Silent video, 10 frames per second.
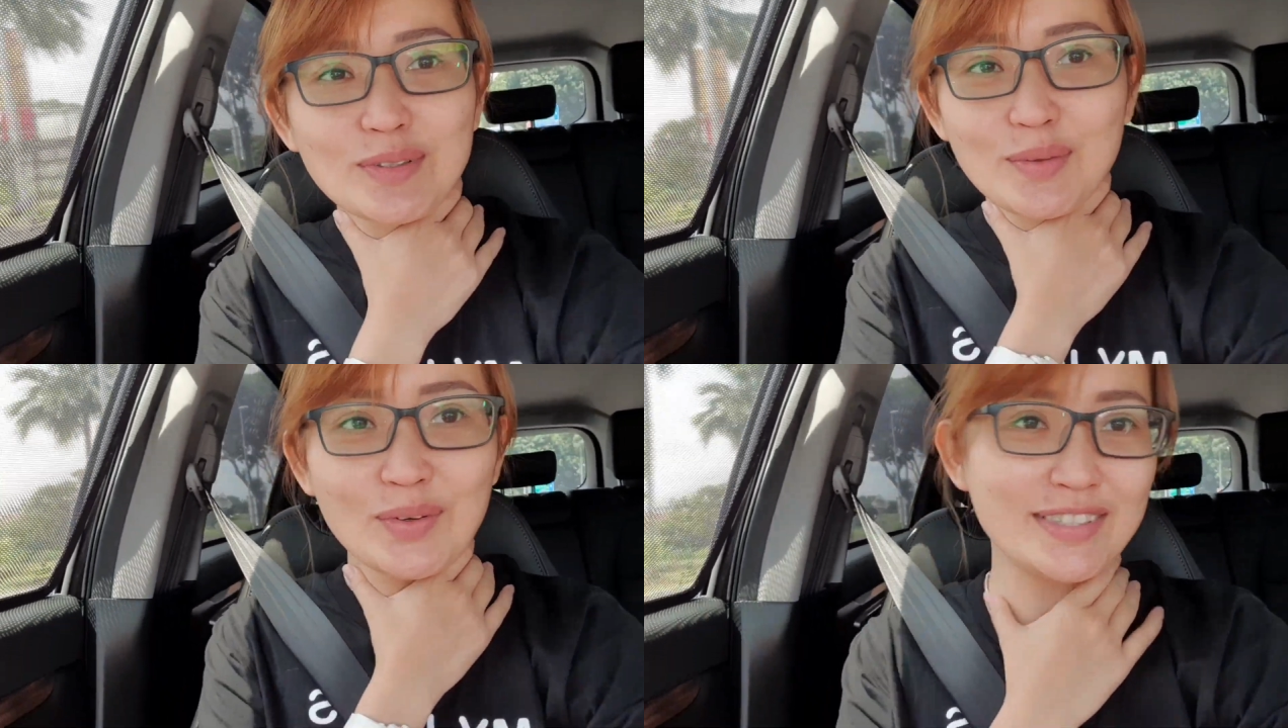
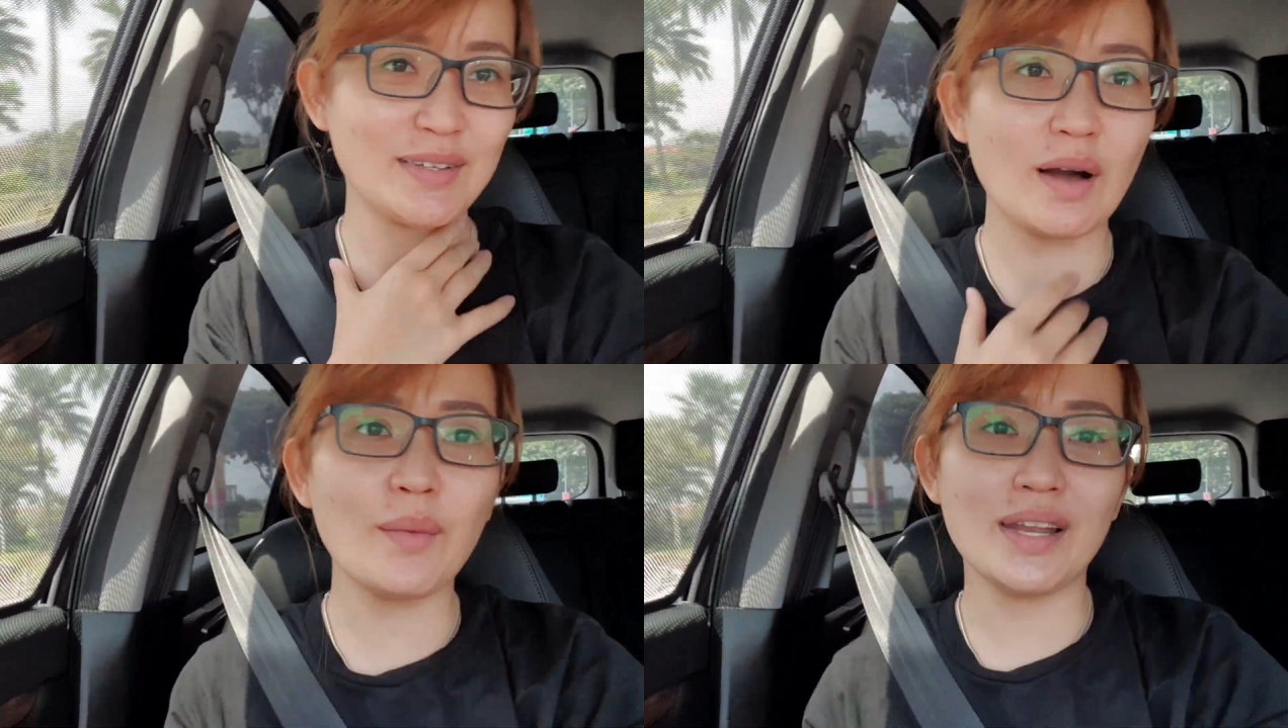如果喜
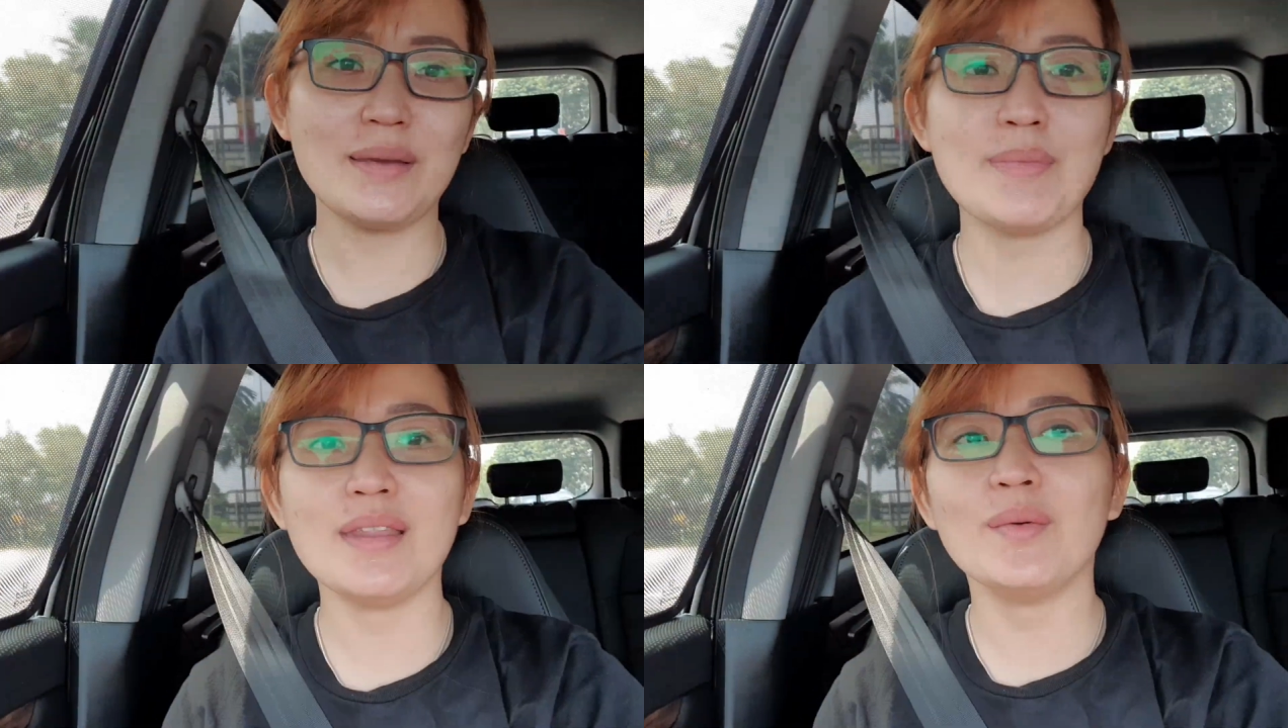欢我的
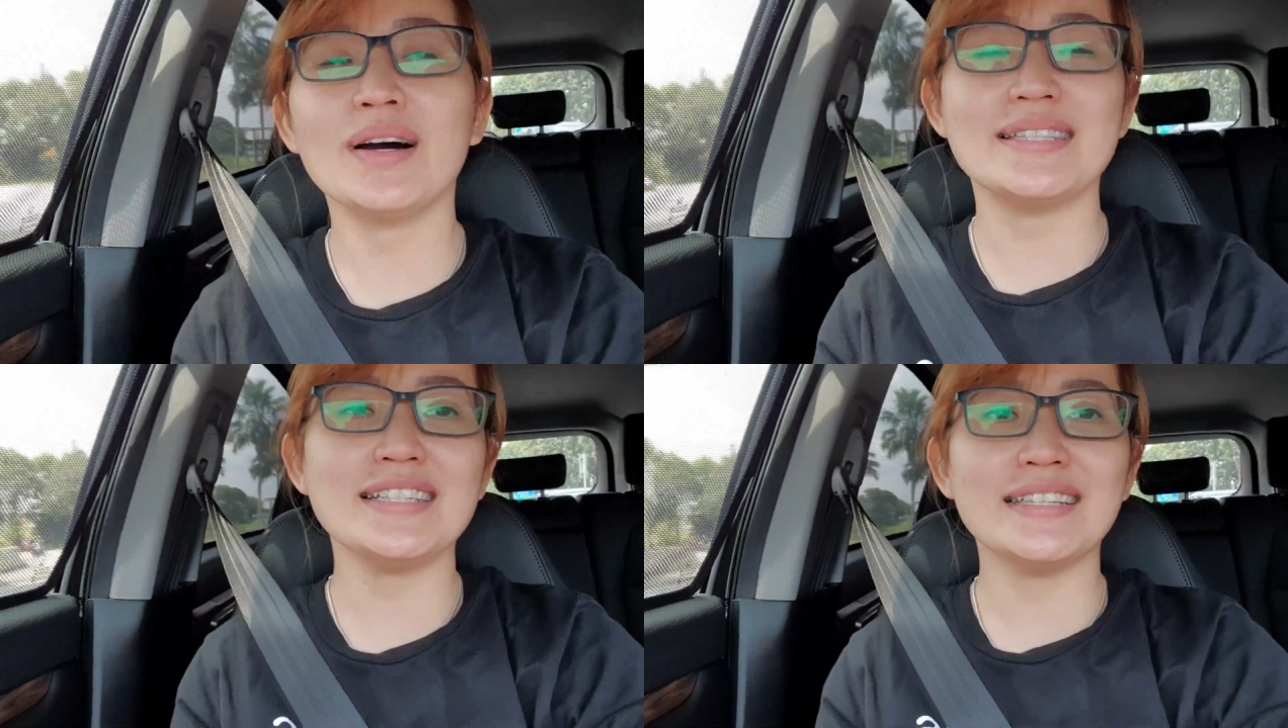影片的话，
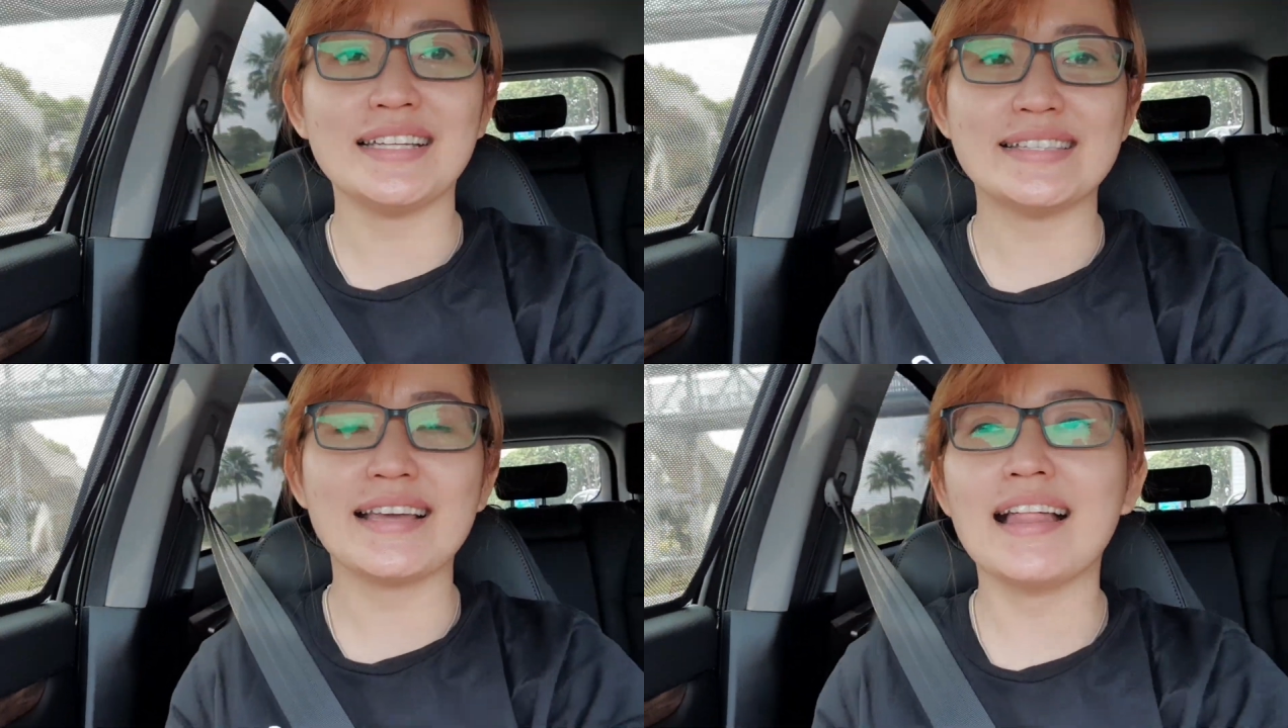记得
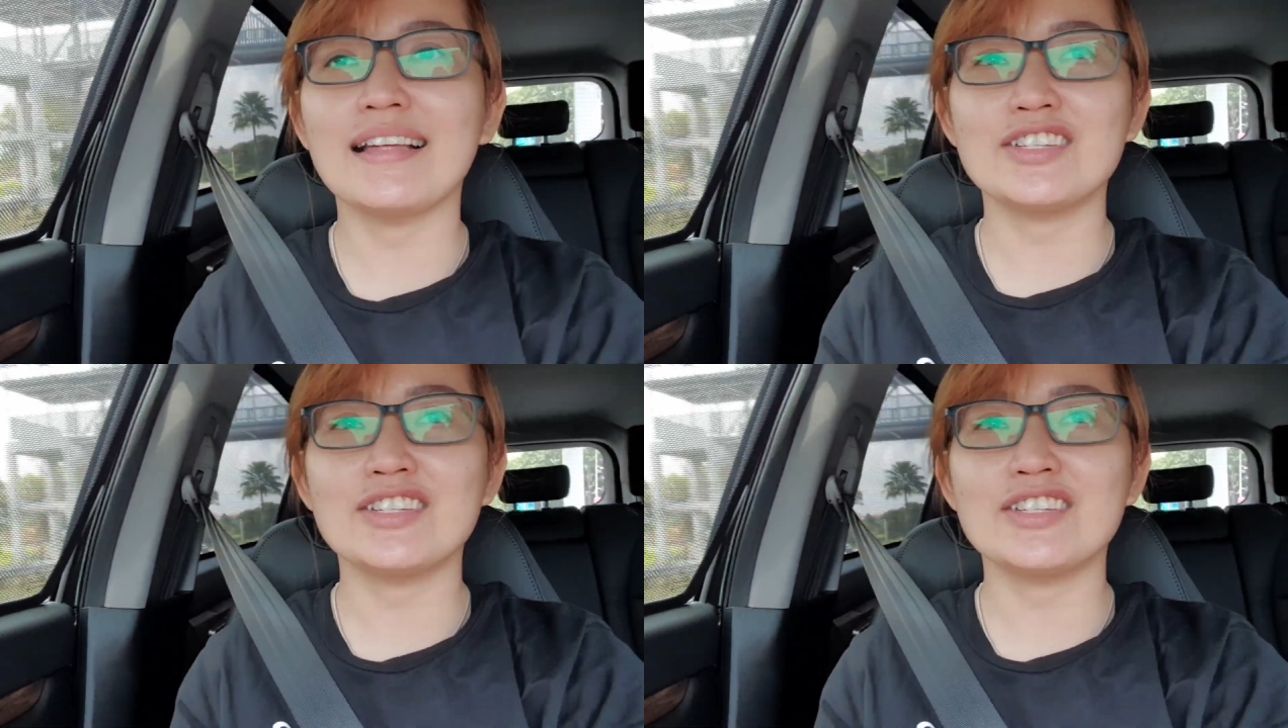点赞啊！